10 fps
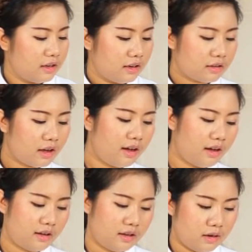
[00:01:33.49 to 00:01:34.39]
แล้วก็
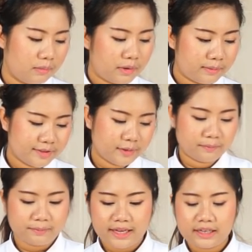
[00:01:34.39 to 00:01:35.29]
ผสม
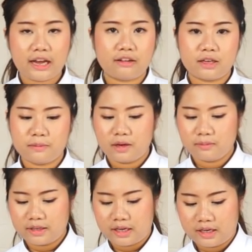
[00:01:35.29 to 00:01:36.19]
แป้งเท้าใยม่อ
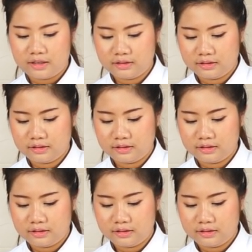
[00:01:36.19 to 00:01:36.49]
มนะคะ